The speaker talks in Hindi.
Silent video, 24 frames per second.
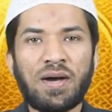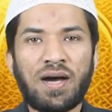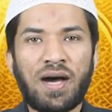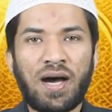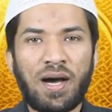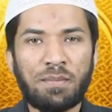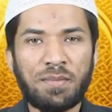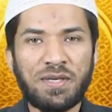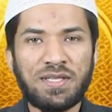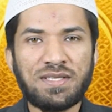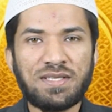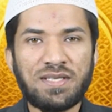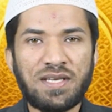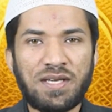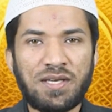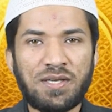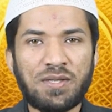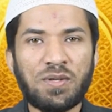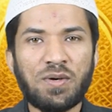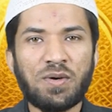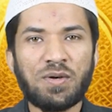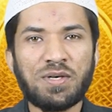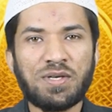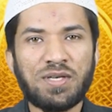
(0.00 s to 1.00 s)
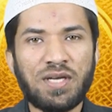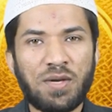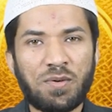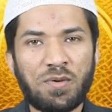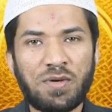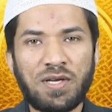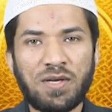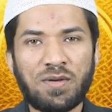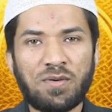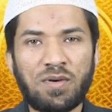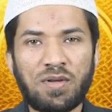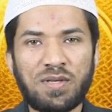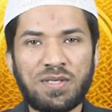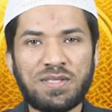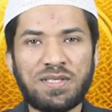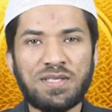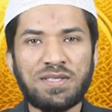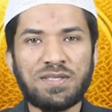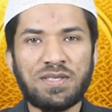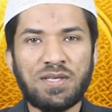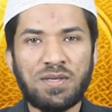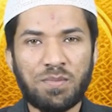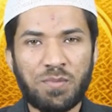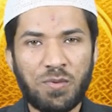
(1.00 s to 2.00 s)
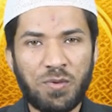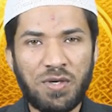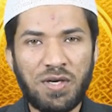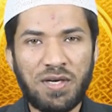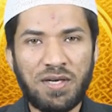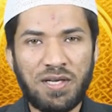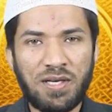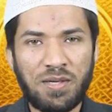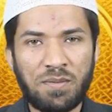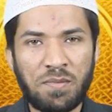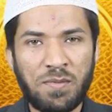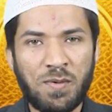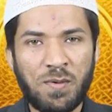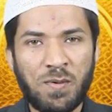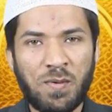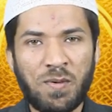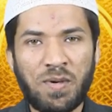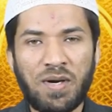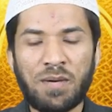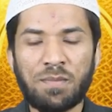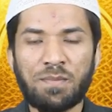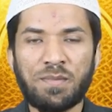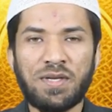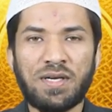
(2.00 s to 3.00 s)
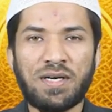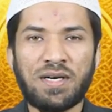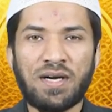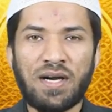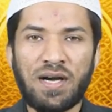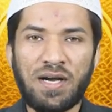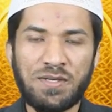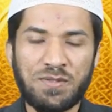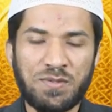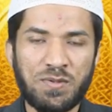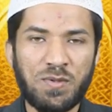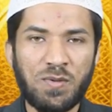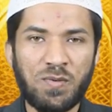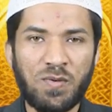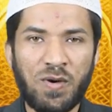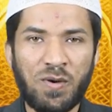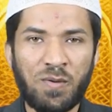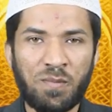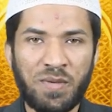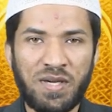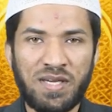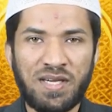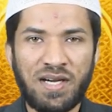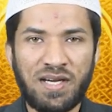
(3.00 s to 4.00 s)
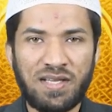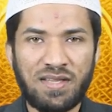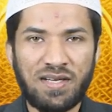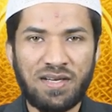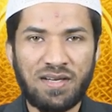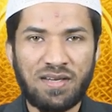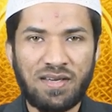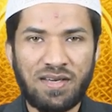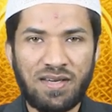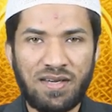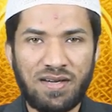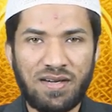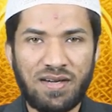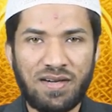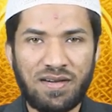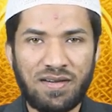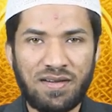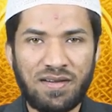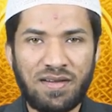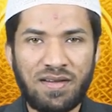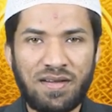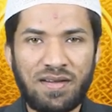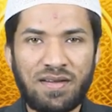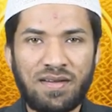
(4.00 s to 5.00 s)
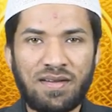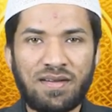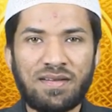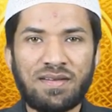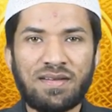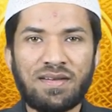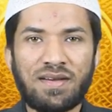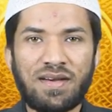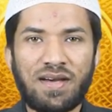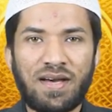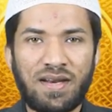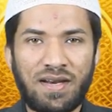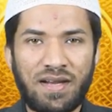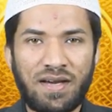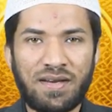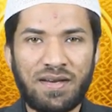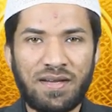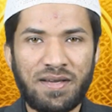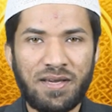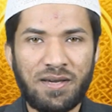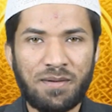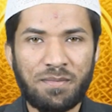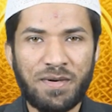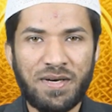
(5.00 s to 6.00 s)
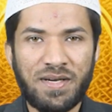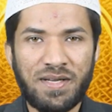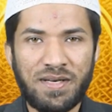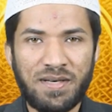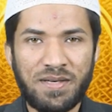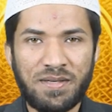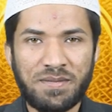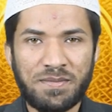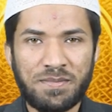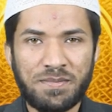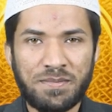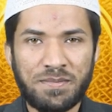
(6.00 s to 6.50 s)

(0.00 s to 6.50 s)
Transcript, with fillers: हामिद सईद और शाहरुख टेक्नोलॉजीज़ की पूरी टीम को अपनी ख़ास दुआओं में याद रखिएगा अल्लाह निगेबान